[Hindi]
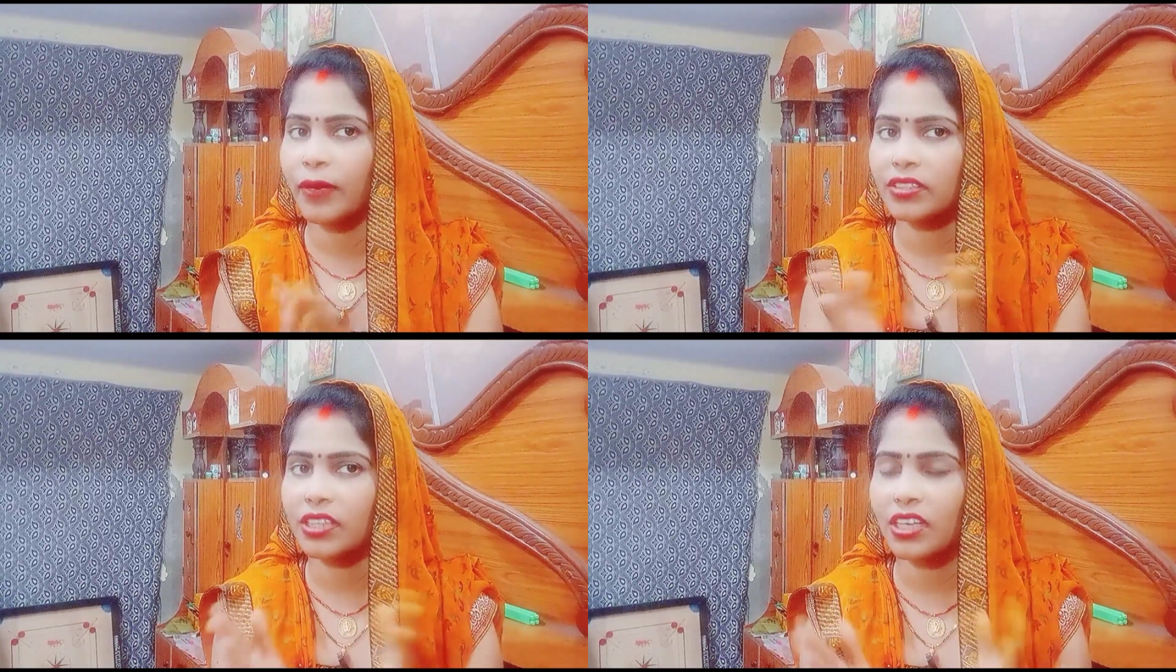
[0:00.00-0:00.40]

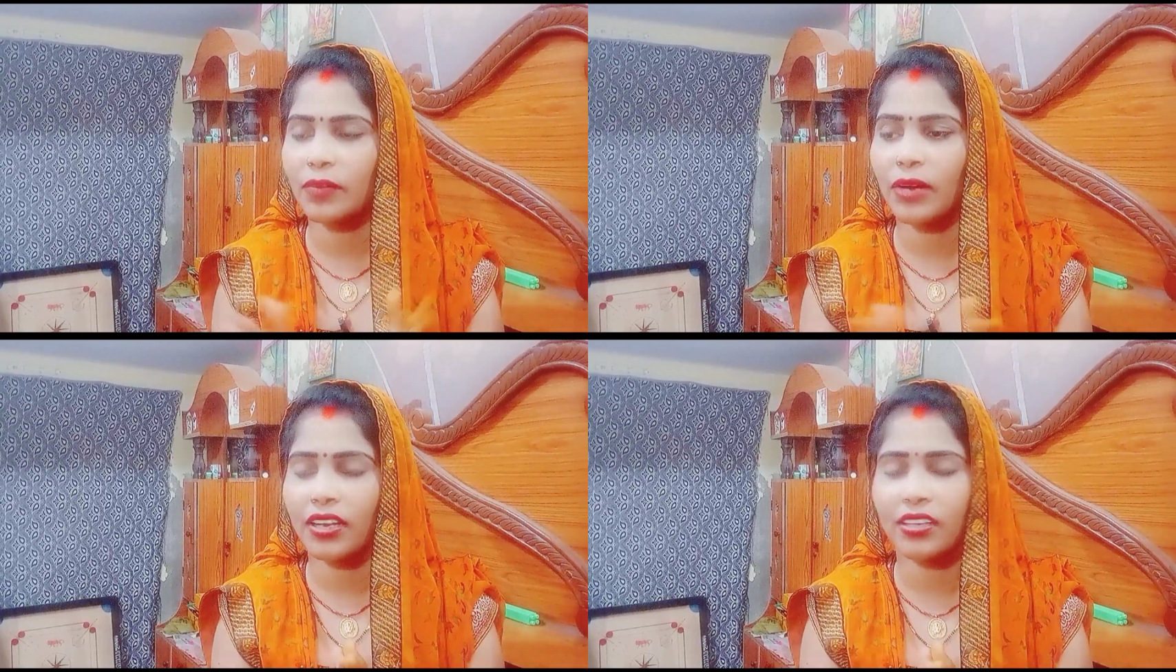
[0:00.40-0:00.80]
पैसे
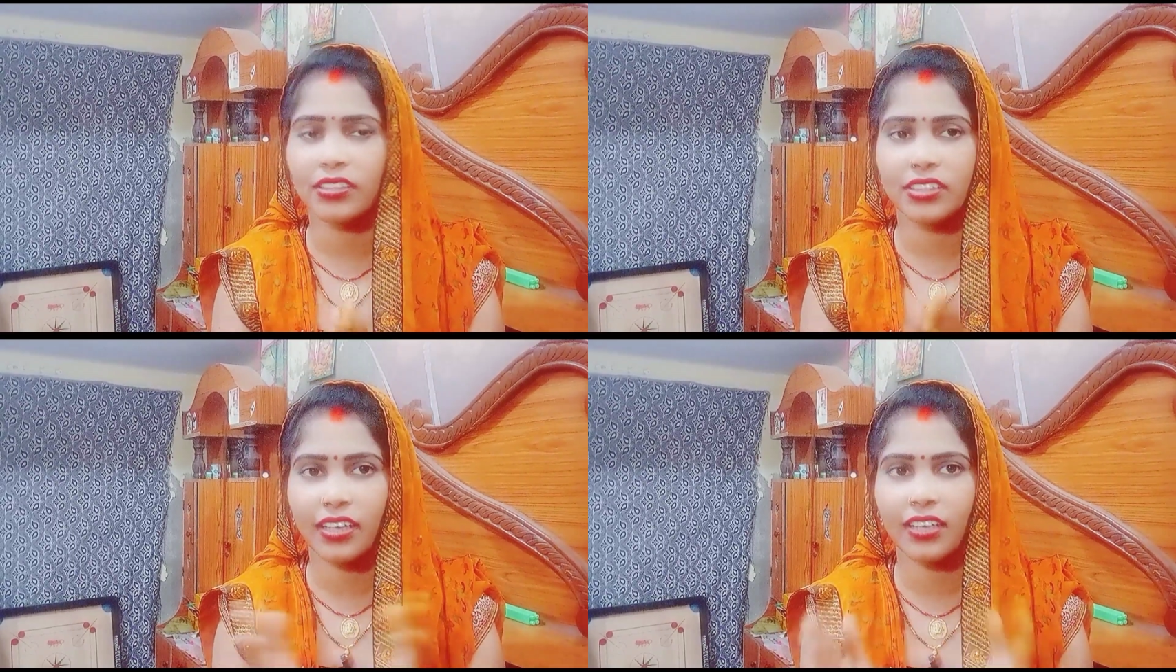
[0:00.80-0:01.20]
कमा रहे हैं
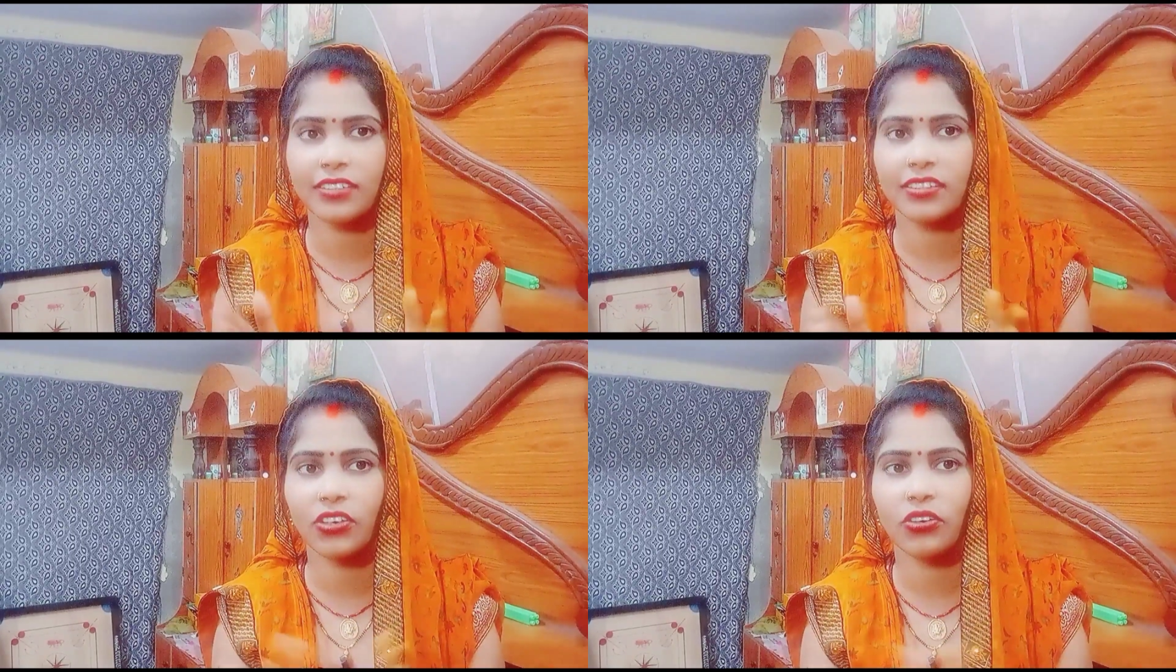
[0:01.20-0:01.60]
अच्छे
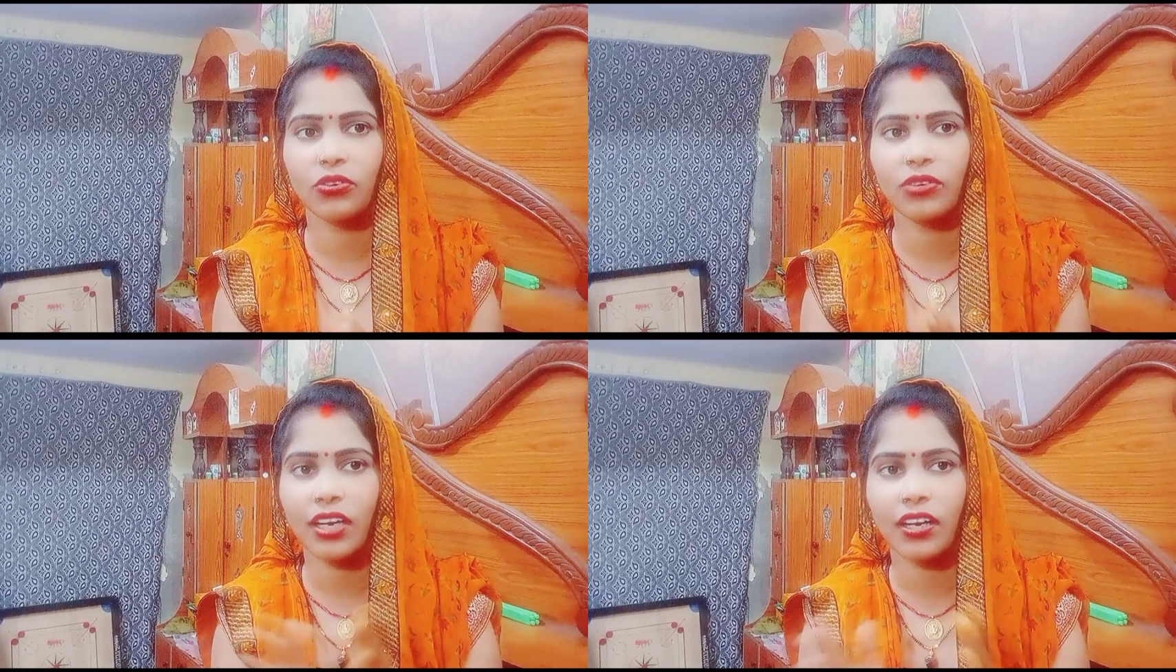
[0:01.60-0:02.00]
खासे और
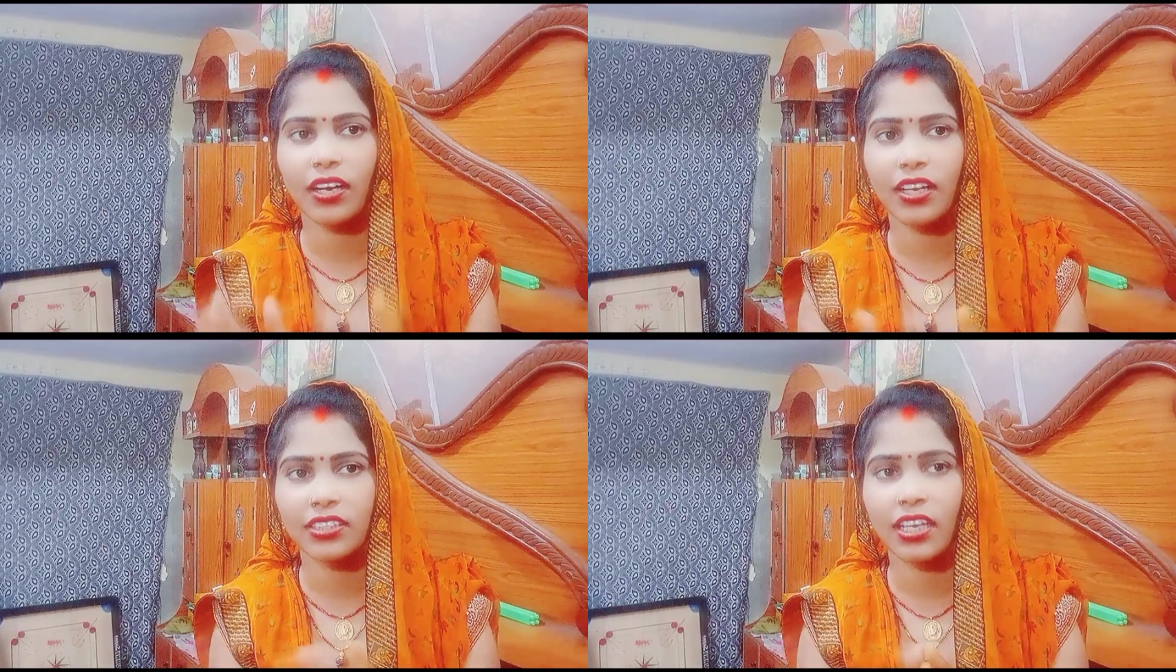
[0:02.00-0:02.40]
उनका
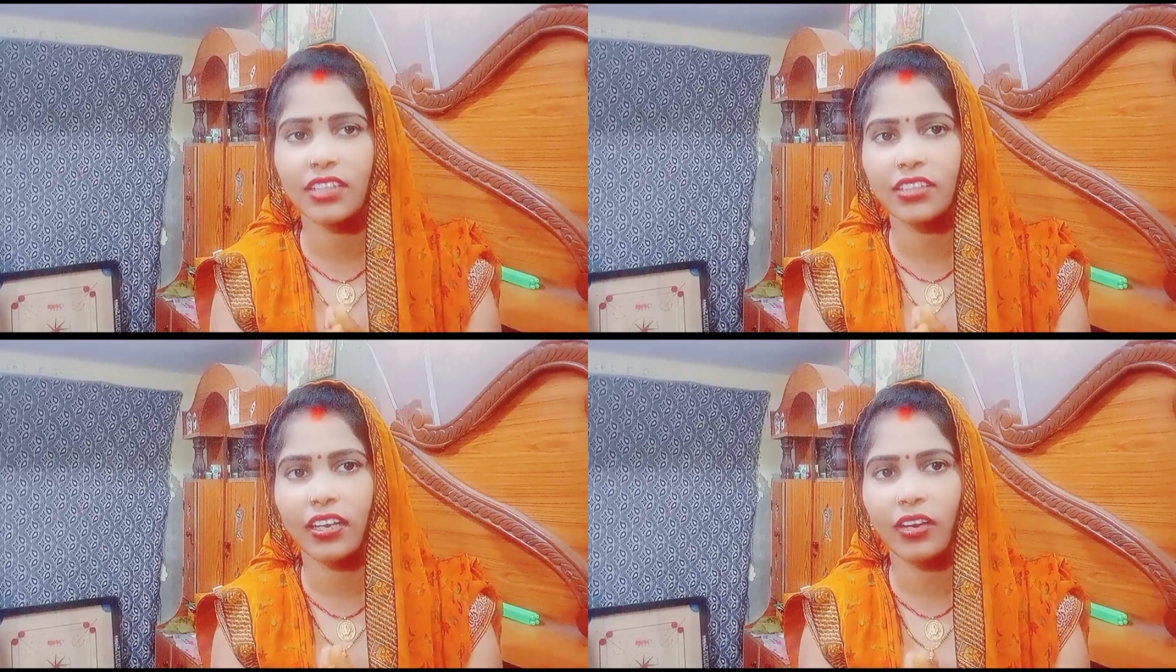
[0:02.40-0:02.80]
घर अच्छा
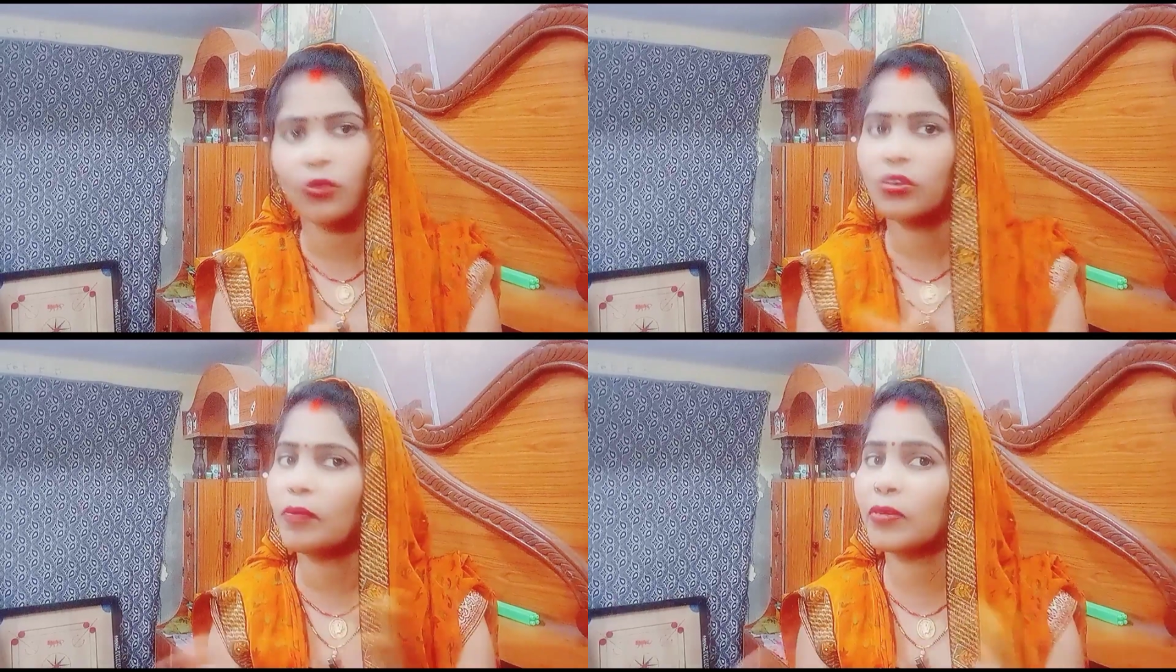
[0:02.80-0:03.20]
चल रहा है
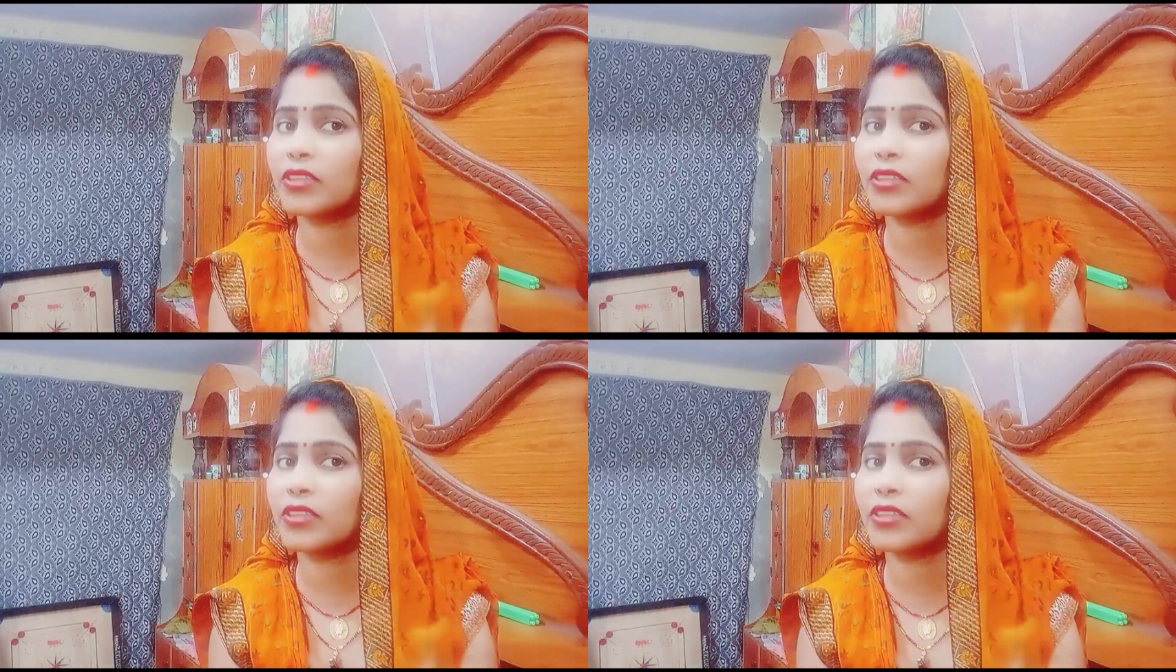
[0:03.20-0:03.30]
उनका